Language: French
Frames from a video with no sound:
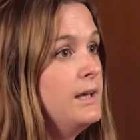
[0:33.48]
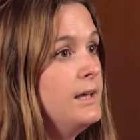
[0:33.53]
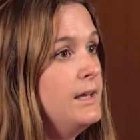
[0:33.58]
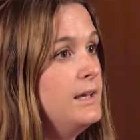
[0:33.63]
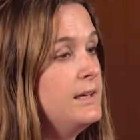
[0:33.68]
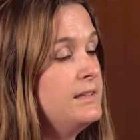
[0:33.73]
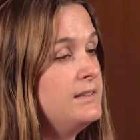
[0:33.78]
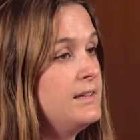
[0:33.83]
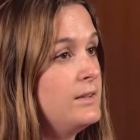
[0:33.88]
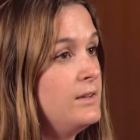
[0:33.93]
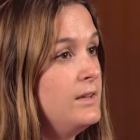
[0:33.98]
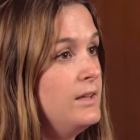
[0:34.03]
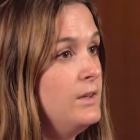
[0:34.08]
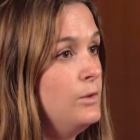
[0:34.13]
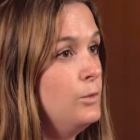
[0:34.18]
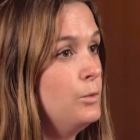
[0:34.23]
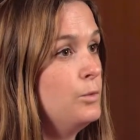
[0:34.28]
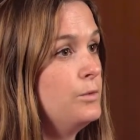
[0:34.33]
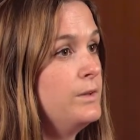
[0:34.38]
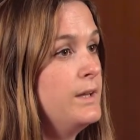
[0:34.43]
et,
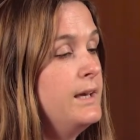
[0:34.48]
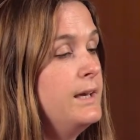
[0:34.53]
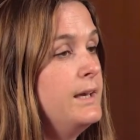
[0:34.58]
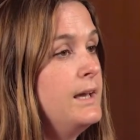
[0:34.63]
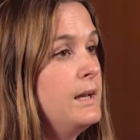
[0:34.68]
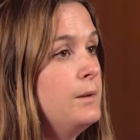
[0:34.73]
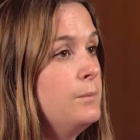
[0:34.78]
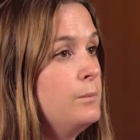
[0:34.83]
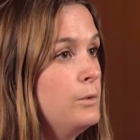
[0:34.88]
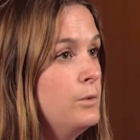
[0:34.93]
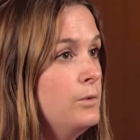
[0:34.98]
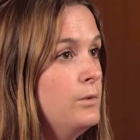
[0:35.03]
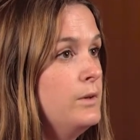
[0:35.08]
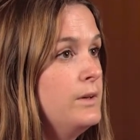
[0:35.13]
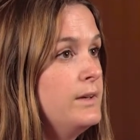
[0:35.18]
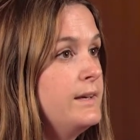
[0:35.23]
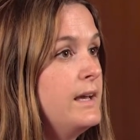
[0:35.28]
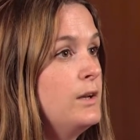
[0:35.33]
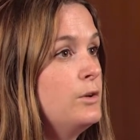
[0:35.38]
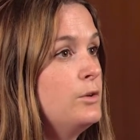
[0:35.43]
on a également
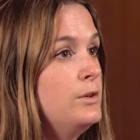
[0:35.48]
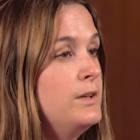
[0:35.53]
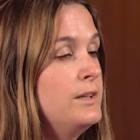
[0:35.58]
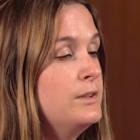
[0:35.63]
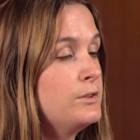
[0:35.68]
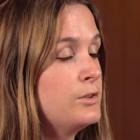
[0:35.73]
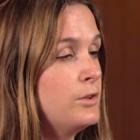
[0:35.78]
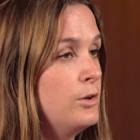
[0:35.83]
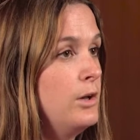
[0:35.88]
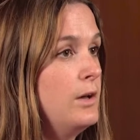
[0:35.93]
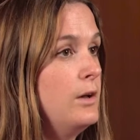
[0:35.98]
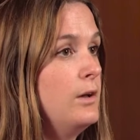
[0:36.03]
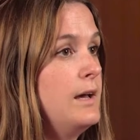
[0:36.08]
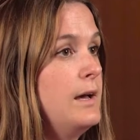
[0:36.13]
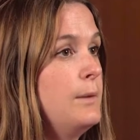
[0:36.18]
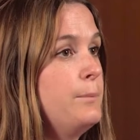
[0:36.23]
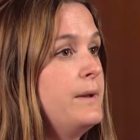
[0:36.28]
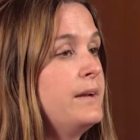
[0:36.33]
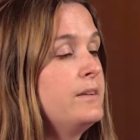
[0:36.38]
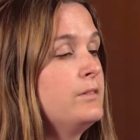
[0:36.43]
calculé notre
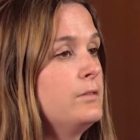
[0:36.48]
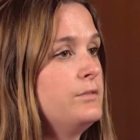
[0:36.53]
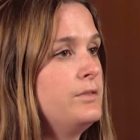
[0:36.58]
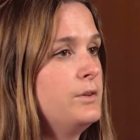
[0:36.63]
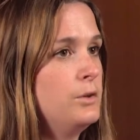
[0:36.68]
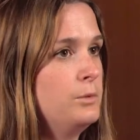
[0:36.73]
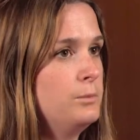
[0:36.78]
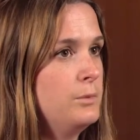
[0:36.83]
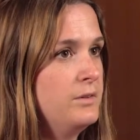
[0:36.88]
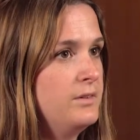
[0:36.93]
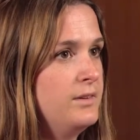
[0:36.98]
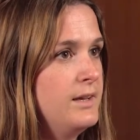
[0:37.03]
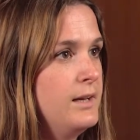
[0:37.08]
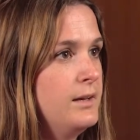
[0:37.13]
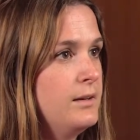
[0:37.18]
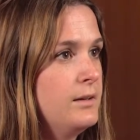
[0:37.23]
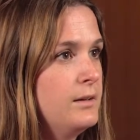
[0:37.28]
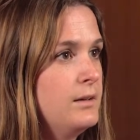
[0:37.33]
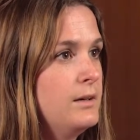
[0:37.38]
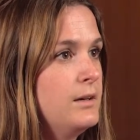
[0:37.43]
impact environnemental,